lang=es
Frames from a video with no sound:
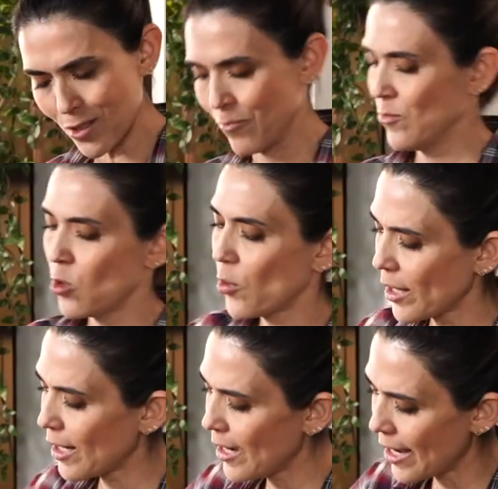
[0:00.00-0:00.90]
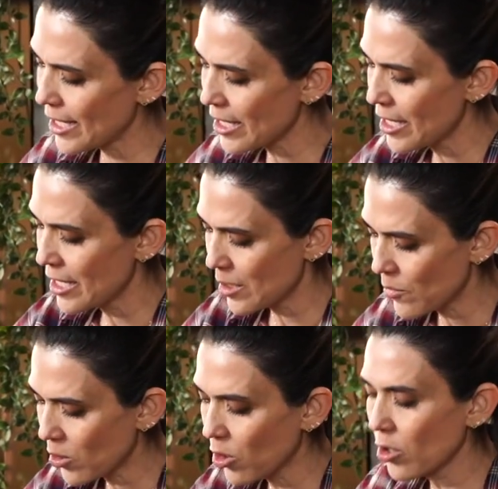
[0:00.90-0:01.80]
No, lo voy a dejar ahí y
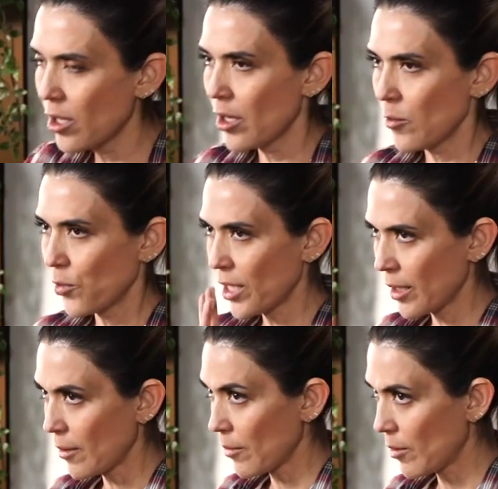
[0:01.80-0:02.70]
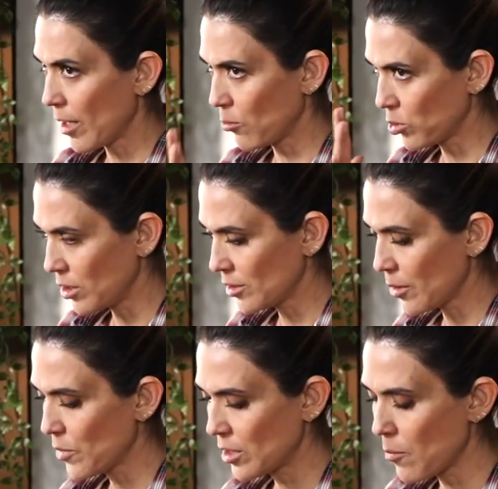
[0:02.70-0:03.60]
mejor voy a, utilizar
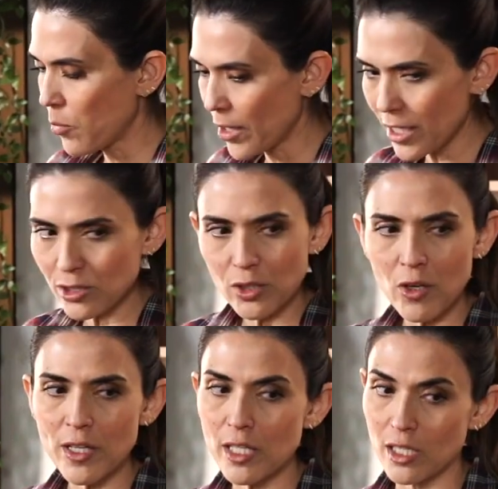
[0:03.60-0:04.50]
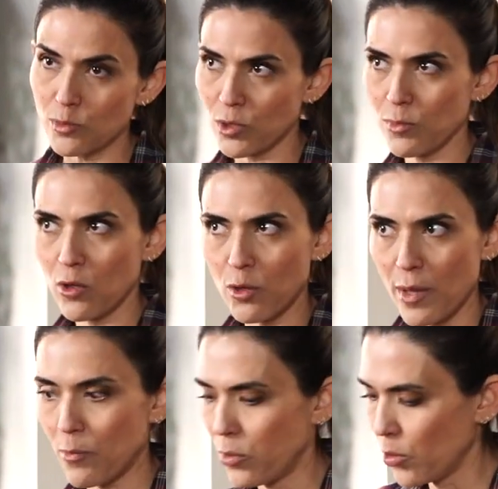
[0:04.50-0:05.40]
mi tiempo en esto y después mejor me
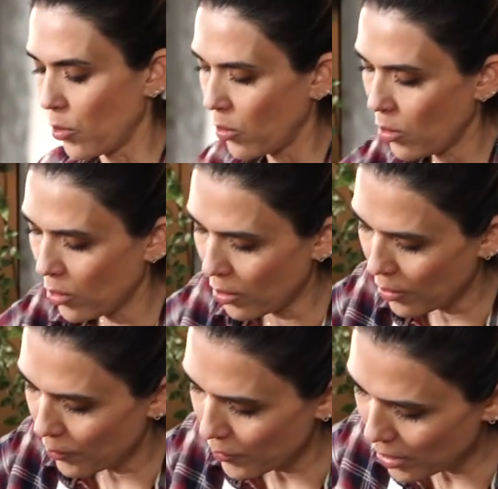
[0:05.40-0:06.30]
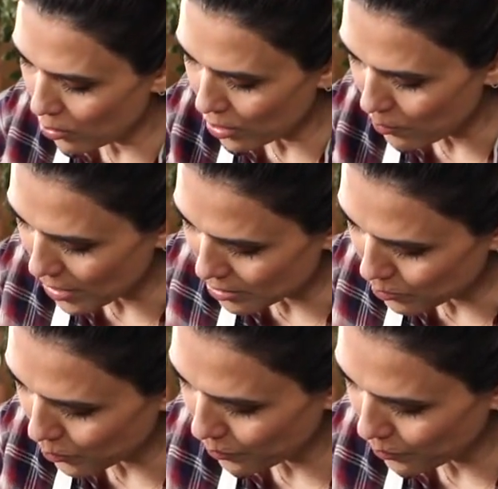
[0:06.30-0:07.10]
apuro en lo demás.